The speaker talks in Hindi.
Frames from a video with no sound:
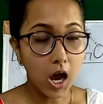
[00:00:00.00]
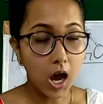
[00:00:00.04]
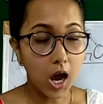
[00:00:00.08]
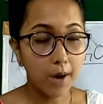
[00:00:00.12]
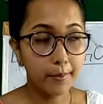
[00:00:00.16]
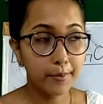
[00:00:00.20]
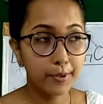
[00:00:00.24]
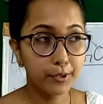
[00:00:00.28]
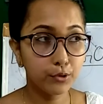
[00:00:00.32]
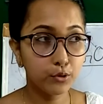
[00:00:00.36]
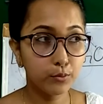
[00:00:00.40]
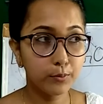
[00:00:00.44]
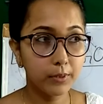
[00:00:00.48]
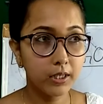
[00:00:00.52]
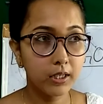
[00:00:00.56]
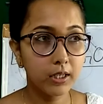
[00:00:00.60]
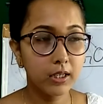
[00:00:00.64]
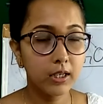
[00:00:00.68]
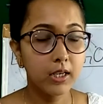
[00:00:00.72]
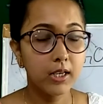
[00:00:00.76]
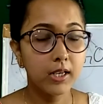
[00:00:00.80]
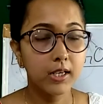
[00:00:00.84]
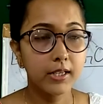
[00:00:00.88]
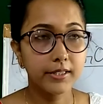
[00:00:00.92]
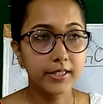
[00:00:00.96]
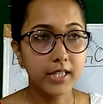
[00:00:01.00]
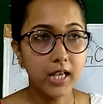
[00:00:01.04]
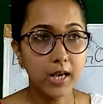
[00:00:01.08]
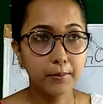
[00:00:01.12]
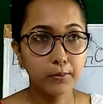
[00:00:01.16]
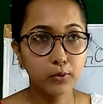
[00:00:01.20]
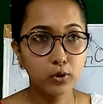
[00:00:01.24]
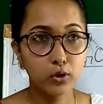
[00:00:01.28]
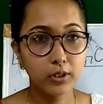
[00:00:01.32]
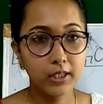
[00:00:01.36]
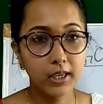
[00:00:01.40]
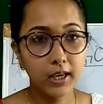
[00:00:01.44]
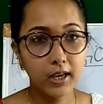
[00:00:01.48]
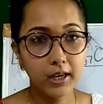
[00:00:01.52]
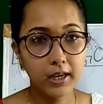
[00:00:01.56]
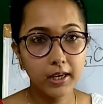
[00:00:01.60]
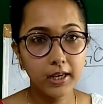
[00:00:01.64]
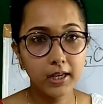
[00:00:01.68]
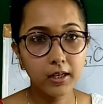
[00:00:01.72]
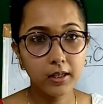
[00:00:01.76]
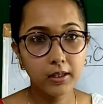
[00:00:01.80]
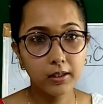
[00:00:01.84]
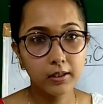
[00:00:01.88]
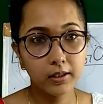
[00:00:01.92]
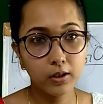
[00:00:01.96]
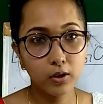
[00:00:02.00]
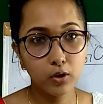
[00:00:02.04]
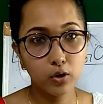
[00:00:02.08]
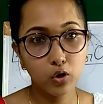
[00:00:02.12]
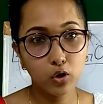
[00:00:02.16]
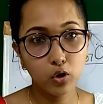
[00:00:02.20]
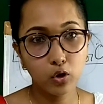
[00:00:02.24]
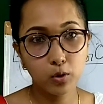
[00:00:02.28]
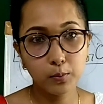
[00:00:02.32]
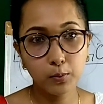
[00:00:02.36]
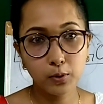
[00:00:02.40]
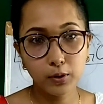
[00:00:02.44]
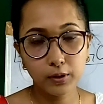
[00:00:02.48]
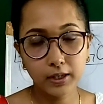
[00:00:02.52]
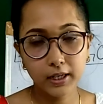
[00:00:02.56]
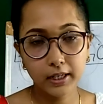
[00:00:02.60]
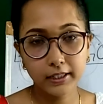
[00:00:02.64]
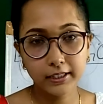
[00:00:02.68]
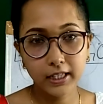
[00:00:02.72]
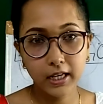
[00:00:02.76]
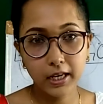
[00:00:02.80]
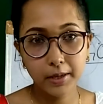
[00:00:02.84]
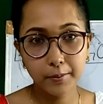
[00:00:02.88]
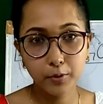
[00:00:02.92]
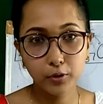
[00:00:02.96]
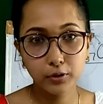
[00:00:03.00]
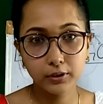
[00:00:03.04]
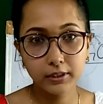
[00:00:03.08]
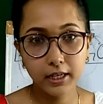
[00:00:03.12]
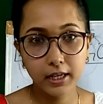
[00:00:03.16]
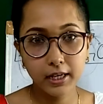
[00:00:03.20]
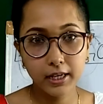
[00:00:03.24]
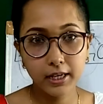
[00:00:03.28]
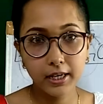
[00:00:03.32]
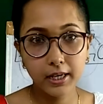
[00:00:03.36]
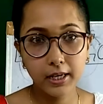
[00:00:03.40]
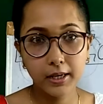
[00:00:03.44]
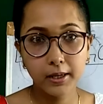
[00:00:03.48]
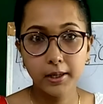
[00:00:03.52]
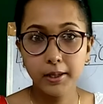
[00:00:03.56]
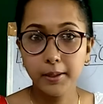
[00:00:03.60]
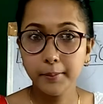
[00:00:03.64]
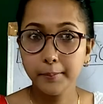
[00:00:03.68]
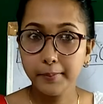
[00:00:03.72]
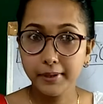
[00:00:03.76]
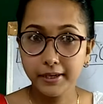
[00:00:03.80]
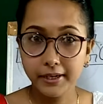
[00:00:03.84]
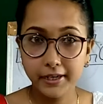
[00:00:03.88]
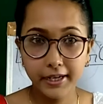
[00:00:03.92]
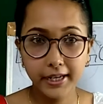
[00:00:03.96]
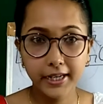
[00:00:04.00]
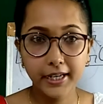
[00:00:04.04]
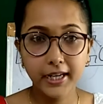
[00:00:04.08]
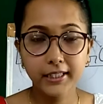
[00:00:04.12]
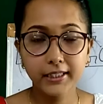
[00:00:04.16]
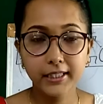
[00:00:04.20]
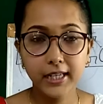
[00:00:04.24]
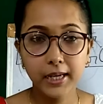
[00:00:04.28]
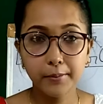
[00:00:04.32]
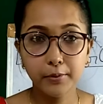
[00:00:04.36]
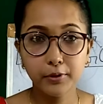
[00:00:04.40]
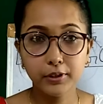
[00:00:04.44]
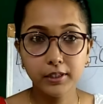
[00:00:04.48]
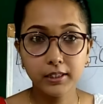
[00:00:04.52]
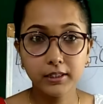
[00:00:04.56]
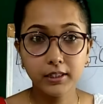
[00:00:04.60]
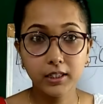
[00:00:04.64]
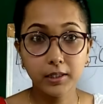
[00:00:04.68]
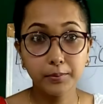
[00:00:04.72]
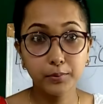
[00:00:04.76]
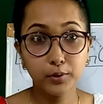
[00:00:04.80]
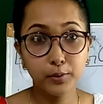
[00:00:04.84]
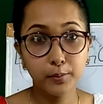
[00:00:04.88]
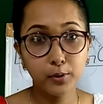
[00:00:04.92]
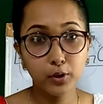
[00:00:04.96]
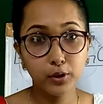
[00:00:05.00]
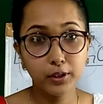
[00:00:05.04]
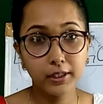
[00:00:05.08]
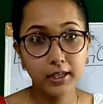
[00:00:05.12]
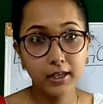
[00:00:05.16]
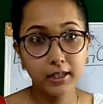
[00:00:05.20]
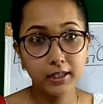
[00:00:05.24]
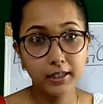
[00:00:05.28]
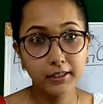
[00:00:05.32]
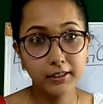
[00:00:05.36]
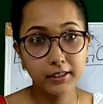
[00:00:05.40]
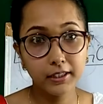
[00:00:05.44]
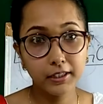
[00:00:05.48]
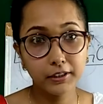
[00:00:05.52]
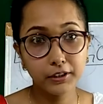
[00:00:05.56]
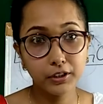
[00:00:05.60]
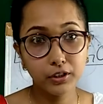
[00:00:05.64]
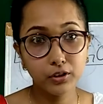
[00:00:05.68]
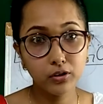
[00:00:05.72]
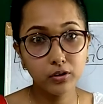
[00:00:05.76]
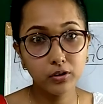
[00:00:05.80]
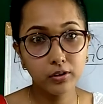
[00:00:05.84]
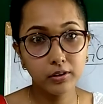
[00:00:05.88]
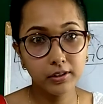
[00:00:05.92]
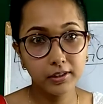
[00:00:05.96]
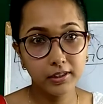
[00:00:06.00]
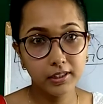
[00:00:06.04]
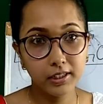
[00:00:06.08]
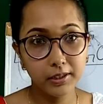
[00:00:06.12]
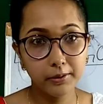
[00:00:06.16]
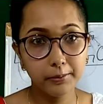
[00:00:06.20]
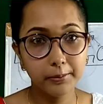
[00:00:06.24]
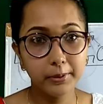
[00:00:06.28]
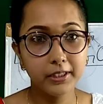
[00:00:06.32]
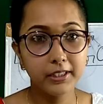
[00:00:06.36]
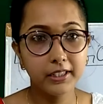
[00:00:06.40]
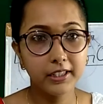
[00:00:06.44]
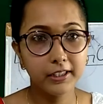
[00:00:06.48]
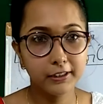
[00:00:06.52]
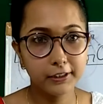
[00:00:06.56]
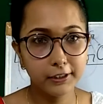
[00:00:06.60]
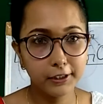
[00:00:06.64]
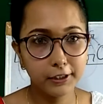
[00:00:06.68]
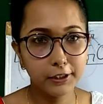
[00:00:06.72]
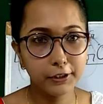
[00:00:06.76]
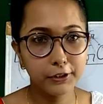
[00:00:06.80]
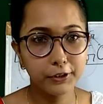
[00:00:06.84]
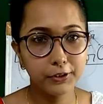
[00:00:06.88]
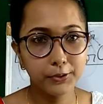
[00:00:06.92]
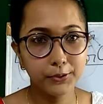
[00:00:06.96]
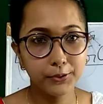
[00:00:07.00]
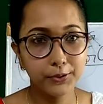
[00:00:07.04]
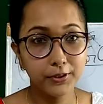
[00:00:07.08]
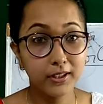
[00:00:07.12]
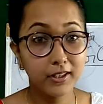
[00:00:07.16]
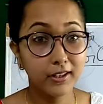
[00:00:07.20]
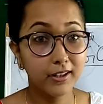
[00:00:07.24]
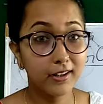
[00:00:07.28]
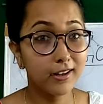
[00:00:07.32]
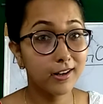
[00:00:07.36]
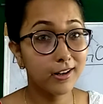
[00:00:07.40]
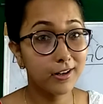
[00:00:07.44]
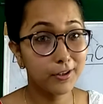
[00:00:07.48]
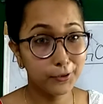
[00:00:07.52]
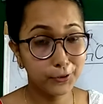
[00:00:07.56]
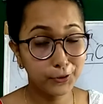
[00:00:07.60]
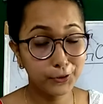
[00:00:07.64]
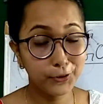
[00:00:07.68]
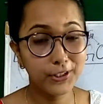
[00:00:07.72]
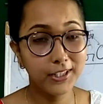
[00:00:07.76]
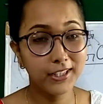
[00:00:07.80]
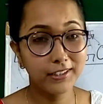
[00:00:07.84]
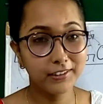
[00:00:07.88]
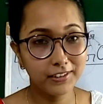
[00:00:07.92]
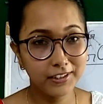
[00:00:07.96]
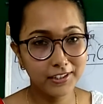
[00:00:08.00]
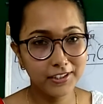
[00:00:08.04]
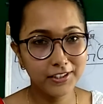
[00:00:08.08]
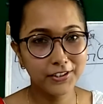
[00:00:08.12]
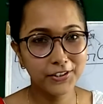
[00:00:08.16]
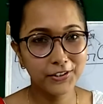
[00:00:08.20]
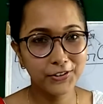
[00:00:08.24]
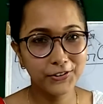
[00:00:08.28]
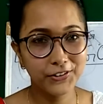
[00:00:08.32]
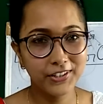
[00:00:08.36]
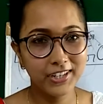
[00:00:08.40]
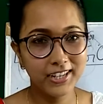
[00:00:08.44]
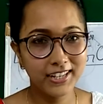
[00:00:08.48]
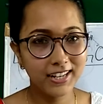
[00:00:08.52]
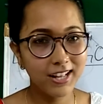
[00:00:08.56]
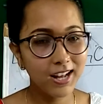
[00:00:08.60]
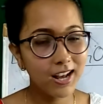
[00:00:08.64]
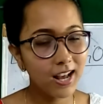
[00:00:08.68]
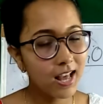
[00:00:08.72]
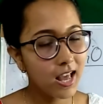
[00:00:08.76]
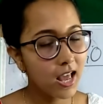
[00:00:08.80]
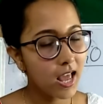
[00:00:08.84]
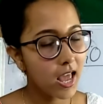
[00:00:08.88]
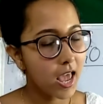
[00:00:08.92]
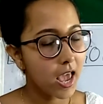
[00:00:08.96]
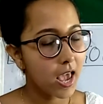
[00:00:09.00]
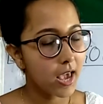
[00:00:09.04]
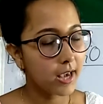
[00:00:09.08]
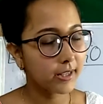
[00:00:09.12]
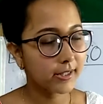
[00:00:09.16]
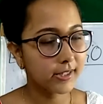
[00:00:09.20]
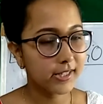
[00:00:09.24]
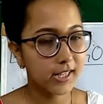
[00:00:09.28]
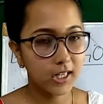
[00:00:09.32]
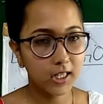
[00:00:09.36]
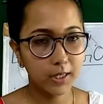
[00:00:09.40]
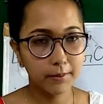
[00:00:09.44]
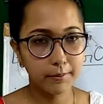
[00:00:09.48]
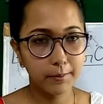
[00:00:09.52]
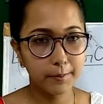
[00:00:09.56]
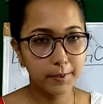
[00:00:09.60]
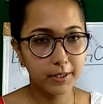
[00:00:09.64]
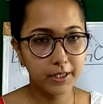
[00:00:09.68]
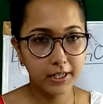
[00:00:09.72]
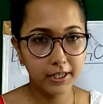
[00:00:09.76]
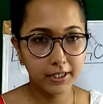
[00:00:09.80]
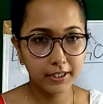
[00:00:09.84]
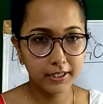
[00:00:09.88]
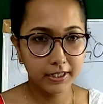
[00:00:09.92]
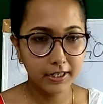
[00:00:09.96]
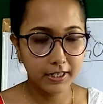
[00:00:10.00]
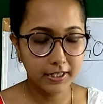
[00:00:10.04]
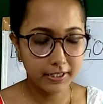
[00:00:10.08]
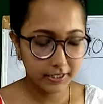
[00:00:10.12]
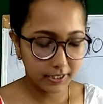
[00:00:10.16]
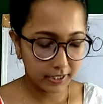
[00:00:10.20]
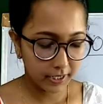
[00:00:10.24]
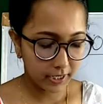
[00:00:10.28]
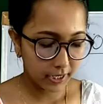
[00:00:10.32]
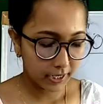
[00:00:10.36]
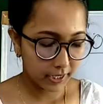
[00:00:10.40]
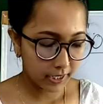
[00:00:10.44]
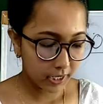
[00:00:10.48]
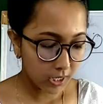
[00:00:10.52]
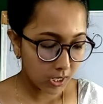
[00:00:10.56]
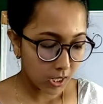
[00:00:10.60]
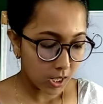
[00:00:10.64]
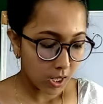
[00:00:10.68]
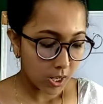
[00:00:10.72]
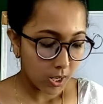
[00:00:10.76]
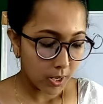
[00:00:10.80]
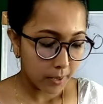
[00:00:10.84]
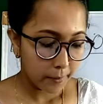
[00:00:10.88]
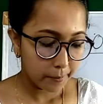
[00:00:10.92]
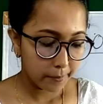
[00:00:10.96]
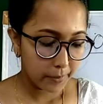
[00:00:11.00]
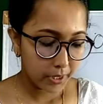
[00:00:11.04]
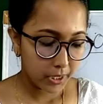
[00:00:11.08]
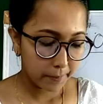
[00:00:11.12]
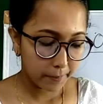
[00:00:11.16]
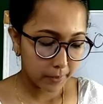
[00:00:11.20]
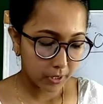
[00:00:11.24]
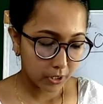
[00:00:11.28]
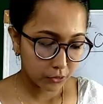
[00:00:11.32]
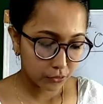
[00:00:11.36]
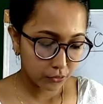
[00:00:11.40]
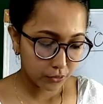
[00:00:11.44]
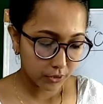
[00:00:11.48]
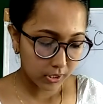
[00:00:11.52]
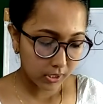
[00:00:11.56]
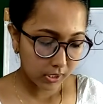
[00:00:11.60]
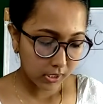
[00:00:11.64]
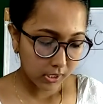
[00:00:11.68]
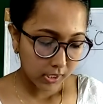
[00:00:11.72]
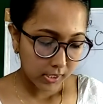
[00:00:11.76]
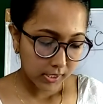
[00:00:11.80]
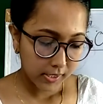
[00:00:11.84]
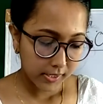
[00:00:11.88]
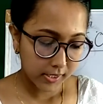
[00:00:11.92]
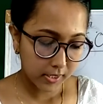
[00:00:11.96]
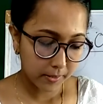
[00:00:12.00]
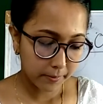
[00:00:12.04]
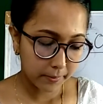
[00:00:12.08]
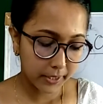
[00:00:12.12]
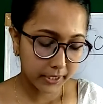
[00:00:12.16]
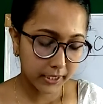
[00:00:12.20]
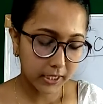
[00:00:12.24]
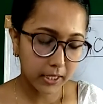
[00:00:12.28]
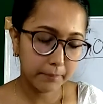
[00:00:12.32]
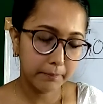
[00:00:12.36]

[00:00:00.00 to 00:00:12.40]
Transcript: अभी तुम्हें शाम को क्या है होमवर्क का टाइम होता है पढ़ने का टाइम होता है तब तुम लोग क्या करते रहते हो टीवी देखते रहते हो कार्टून देखते रहते हो है ना ऐसा कभी भी नहीं करना चाहिए है ना बी पंक्चुअल समय का